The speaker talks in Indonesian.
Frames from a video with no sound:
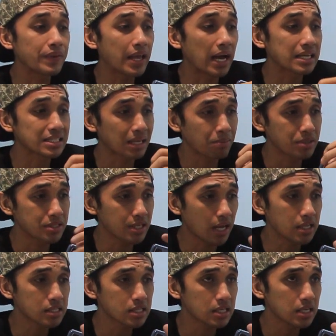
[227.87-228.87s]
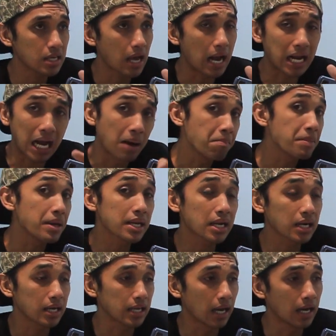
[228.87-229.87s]
yang semi CNC agak
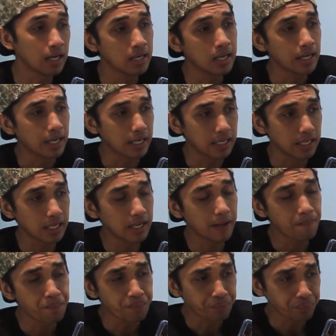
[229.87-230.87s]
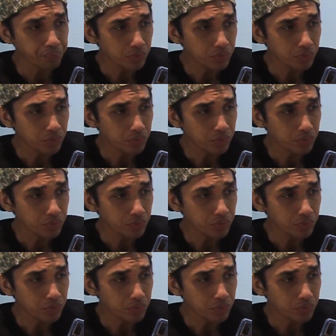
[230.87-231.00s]
miring lah ya ini